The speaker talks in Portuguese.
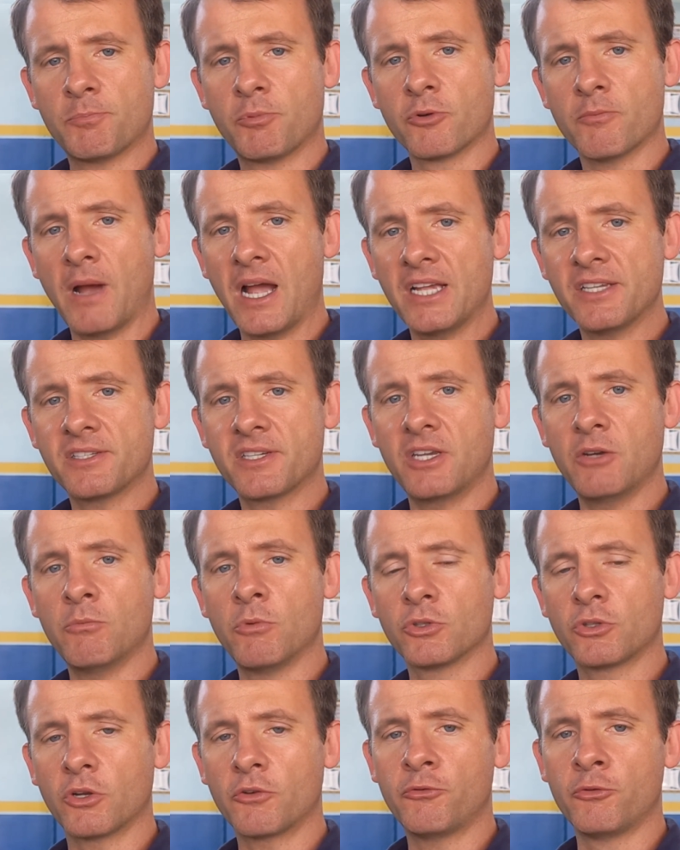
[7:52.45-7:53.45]
Por mais que o
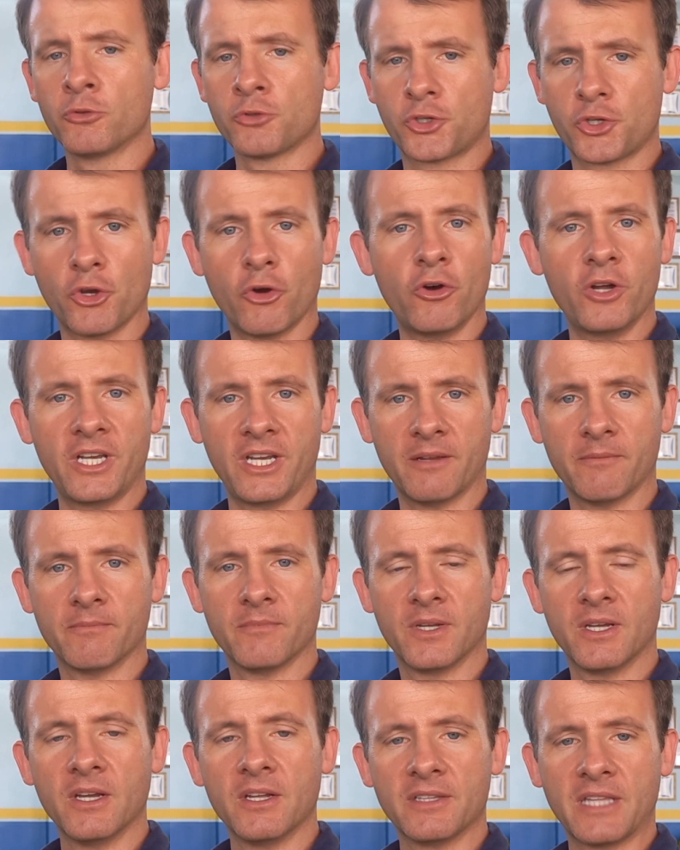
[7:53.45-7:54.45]
motor funcione,
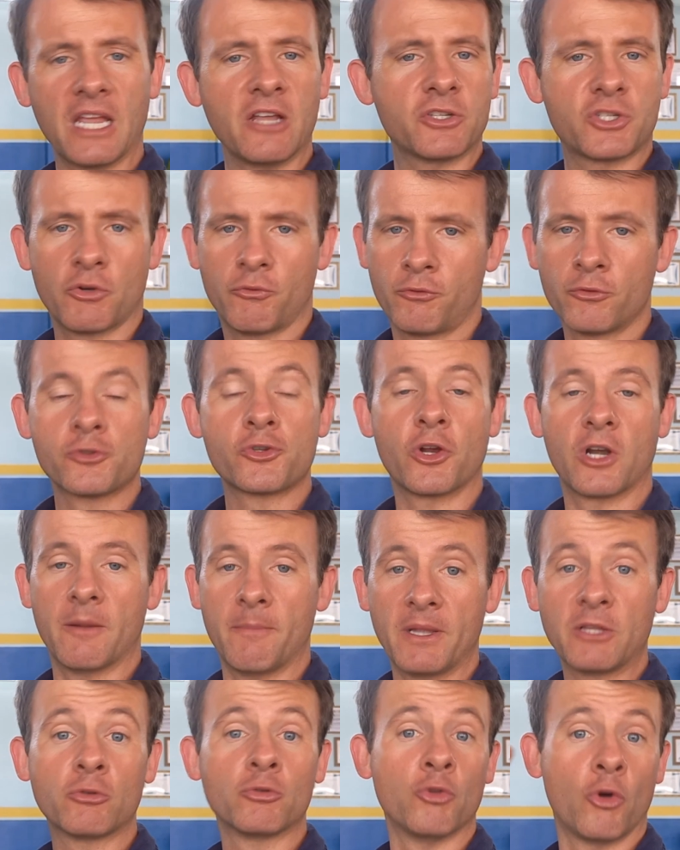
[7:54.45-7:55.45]
tenha o seu
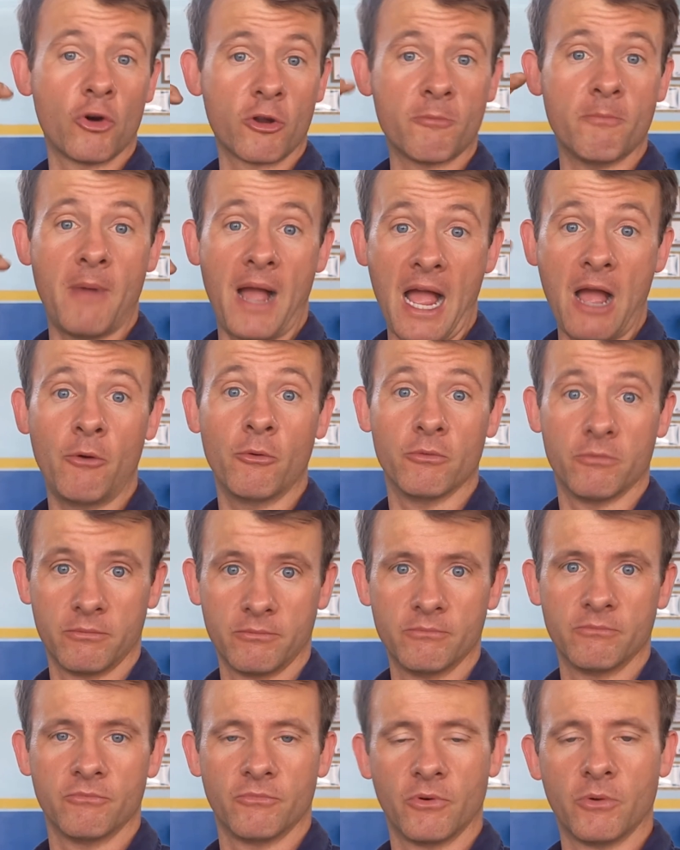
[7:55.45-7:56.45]
funcionamento normal,
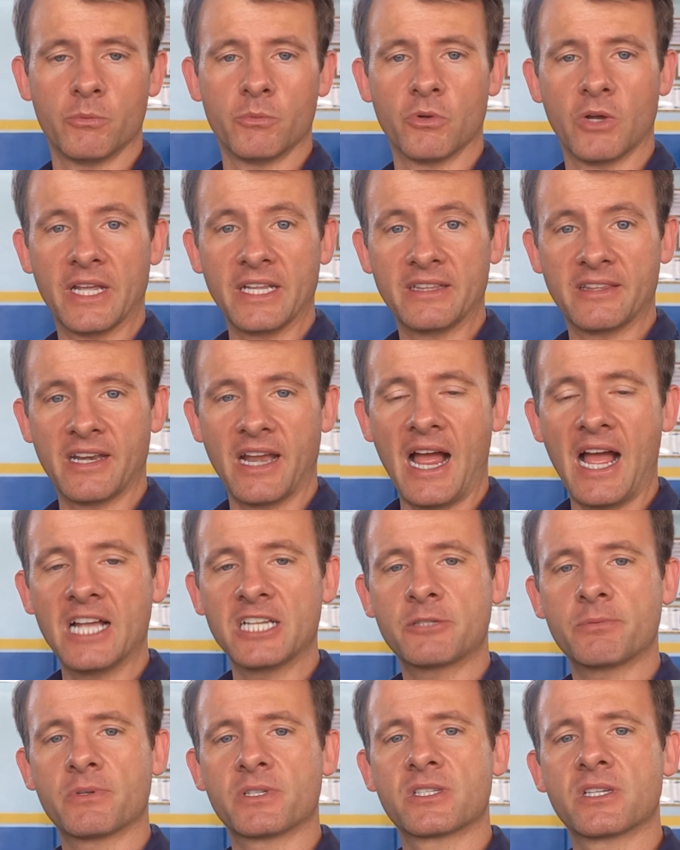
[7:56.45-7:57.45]
entre
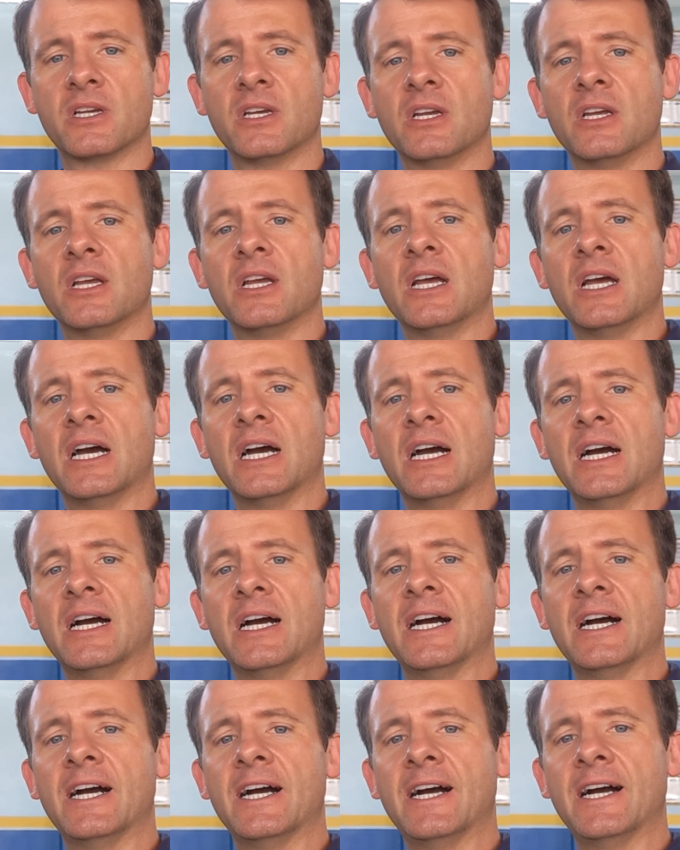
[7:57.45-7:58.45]
aspas,
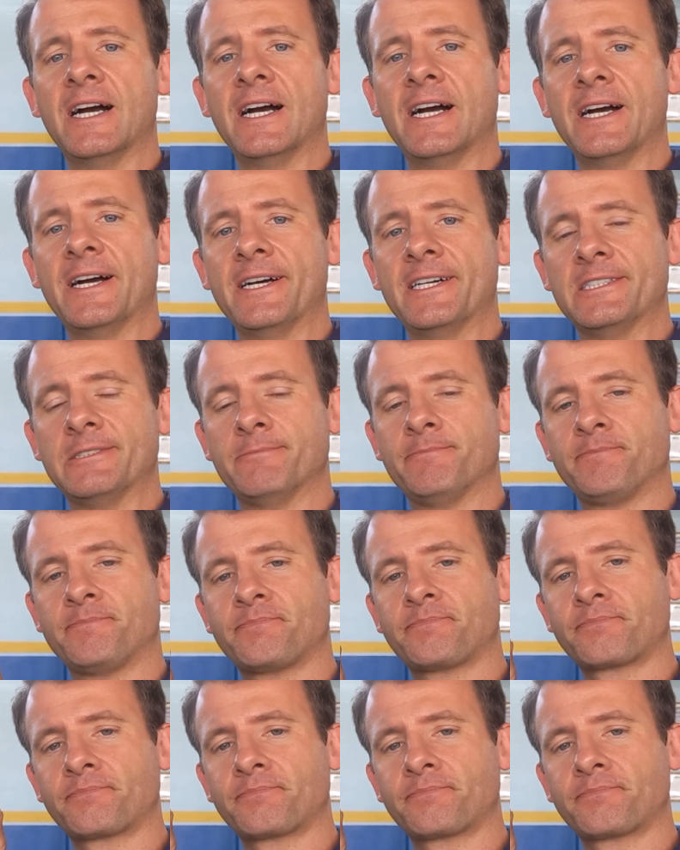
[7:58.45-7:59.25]
uh,